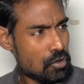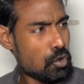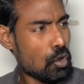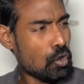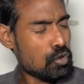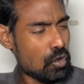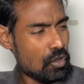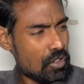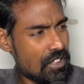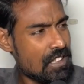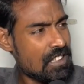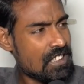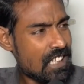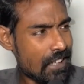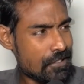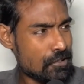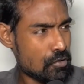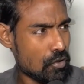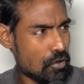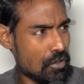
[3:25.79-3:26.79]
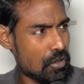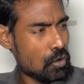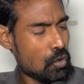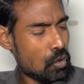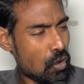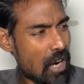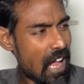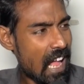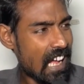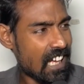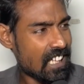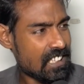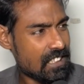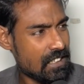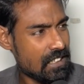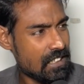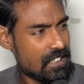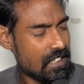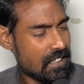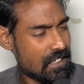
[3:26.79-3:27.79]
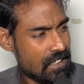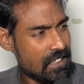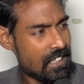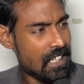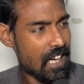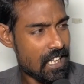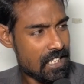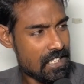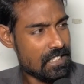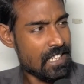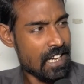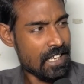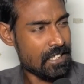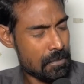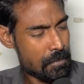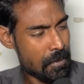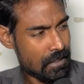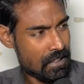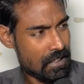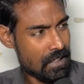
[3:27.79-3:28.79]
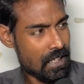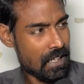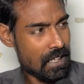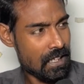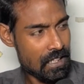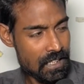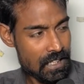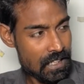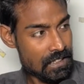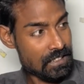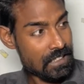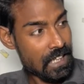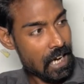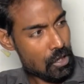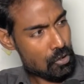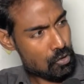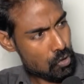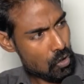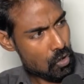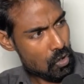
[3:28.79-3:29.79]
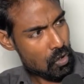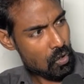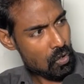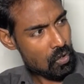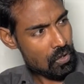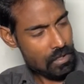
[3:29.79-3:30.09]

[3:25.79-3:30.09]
ছশো দিন সাতশো দিন খোলা আকাশের নিচে দিন কাটাচ্ছে চাকরি প্রার্থীরা যারা যোগ্য